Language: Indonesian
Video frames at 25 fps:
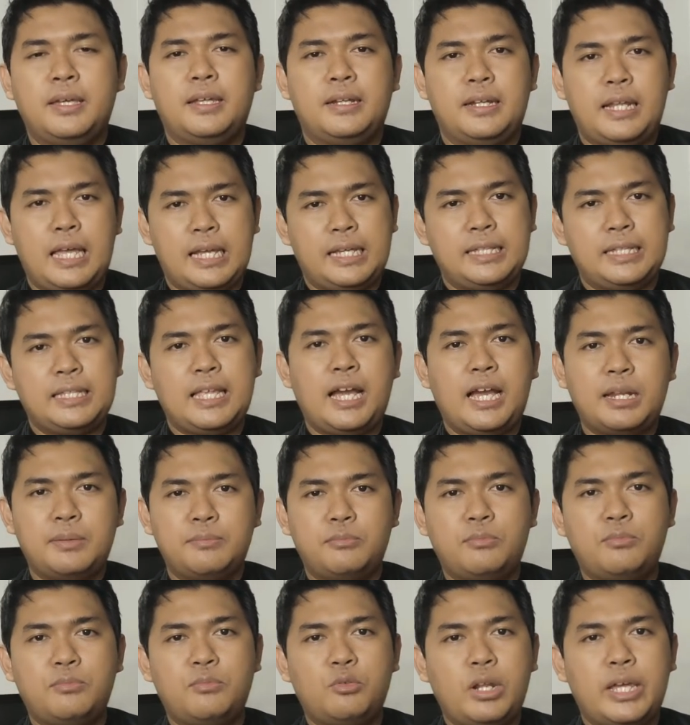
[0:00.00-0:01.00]
Nah, kita
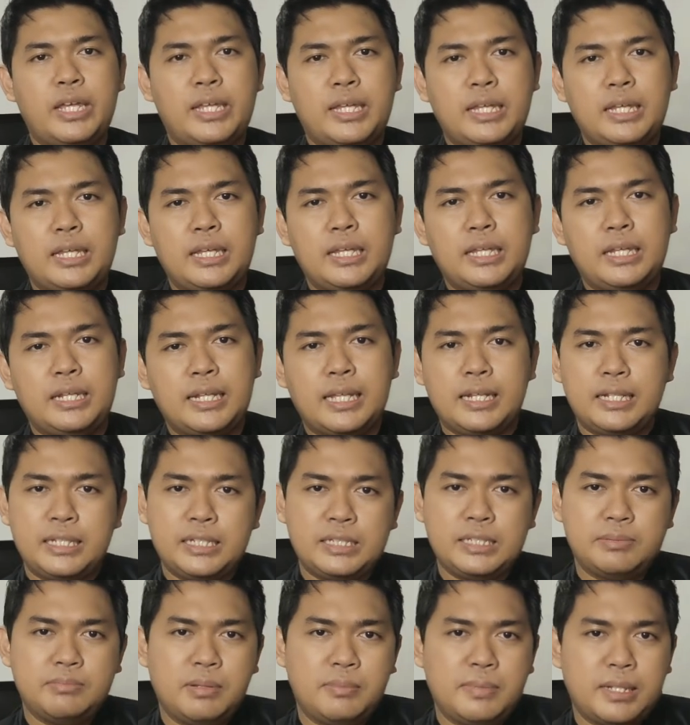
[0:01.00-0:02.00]
akan mulai
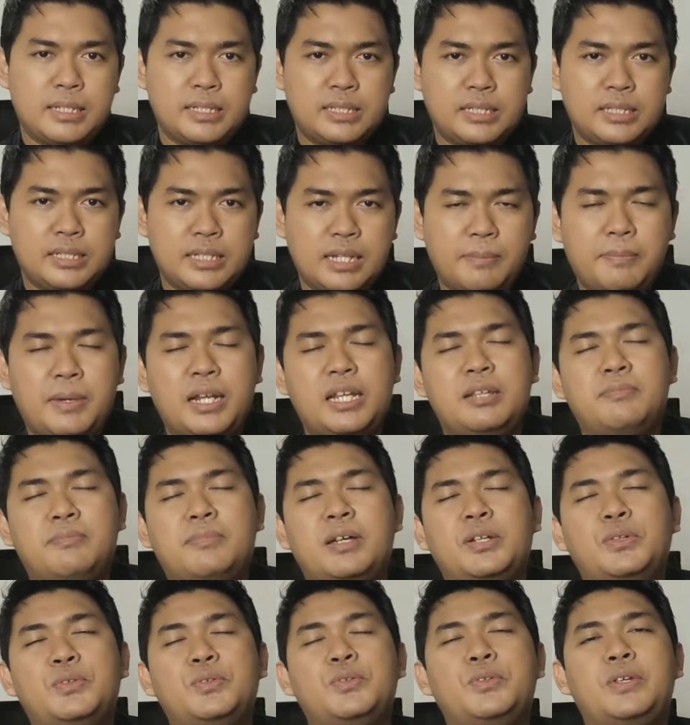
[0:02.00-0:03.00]
dari 1985
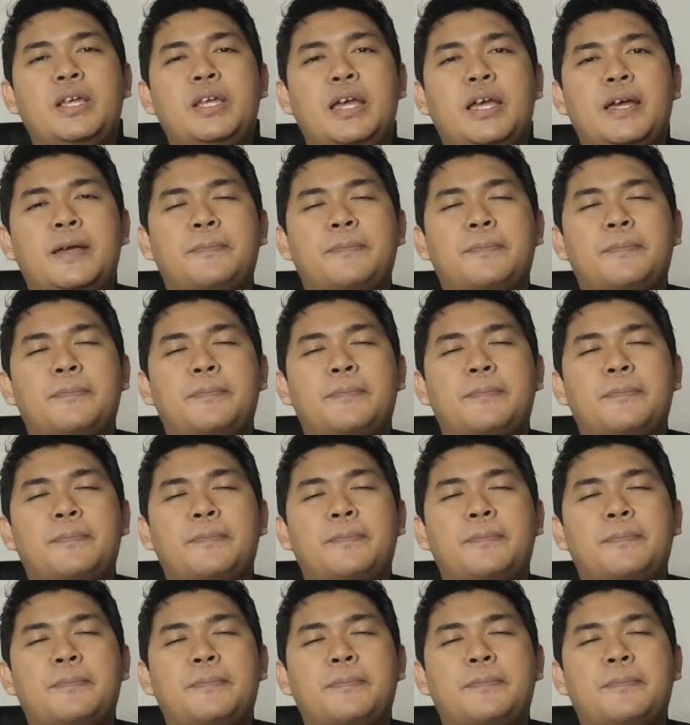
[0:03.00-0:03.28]
dulu ya.